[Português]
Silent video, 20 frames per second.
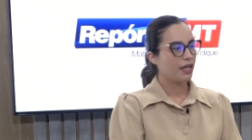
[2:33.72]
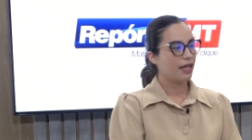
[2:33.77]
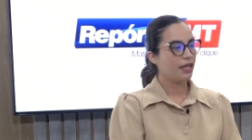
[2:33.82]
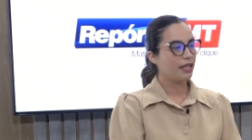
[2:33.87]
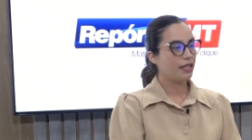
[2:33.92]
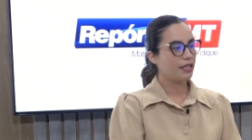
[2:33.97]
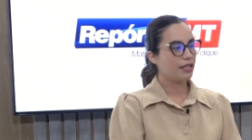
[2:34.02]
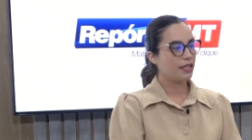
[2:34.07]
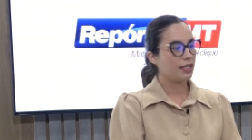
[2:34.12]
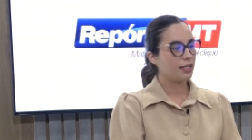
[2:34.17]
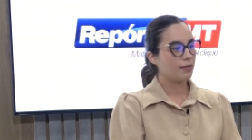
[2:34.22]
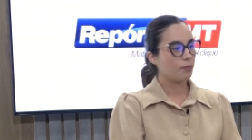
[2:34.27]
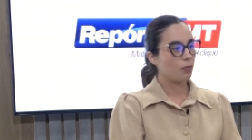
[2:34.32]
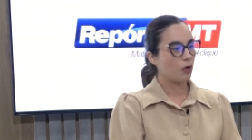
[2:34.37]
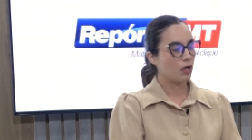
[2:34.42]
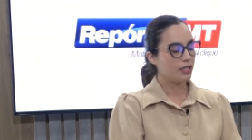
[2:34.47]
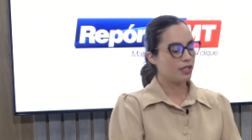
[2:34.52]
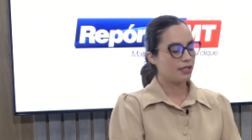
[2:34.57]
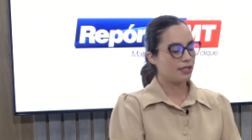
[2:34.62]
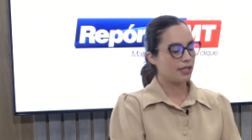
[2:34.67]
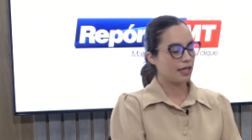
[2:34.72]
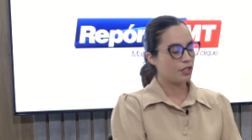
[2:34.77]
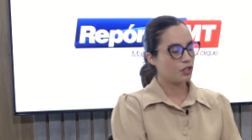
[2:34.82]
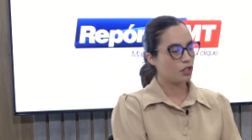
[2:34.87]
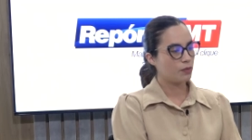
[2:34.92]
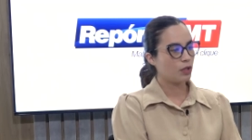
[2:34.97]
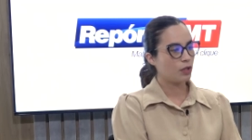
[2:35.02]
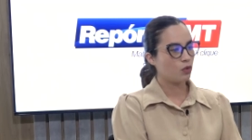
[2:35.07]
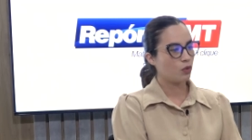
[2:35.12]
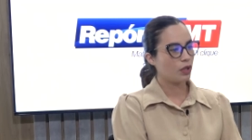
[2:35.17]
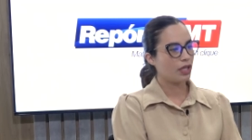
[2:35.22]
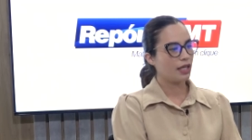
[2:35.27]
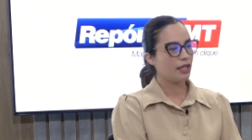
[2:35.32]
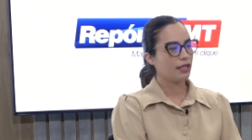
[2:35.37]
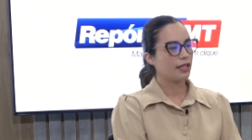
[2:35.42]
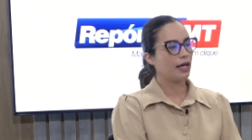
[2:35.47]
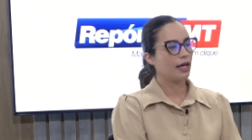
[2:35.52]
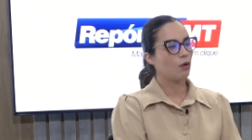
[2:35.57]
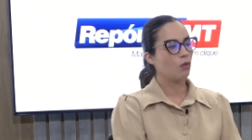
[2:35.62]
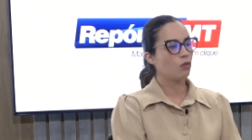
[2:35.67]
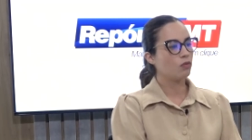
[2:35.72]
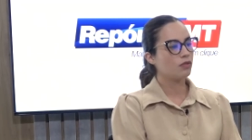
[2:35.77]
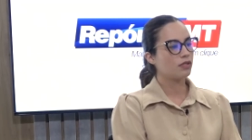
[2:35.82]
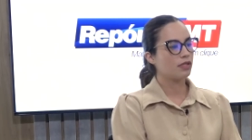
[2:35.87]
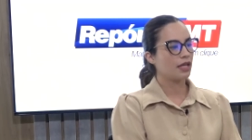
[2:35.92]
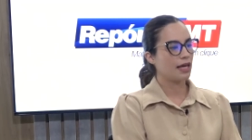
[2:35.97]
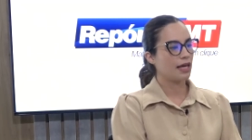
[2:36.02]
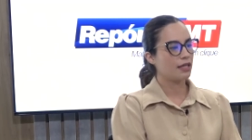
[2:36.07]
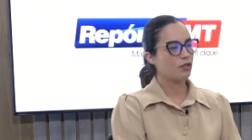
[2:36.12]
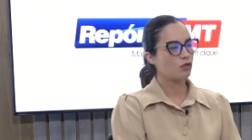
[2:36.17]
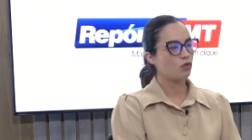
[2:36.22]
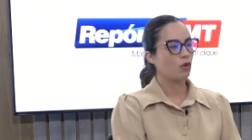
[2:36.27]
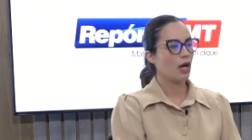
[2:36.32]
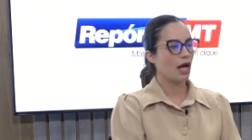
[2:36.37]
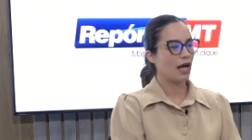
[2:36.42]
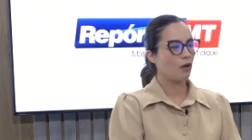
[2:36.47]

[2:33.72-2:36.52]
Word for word: em que pode ser diminuída um sexto